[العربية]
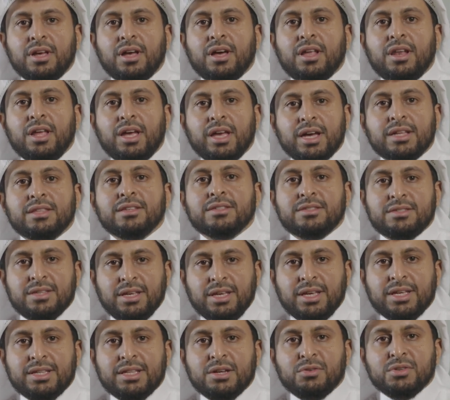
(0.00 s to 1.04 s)
الحياه
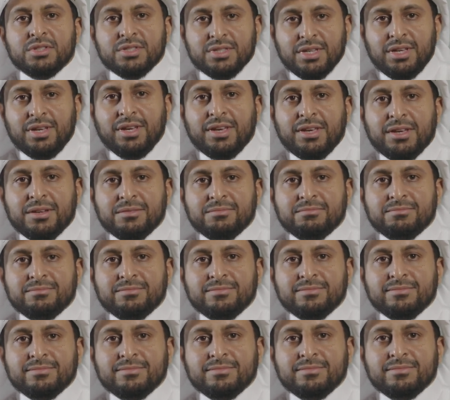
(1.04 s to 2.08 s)
السعيده
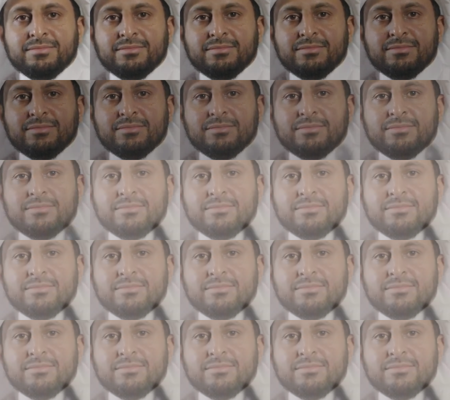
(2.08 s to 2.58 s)
والصحيه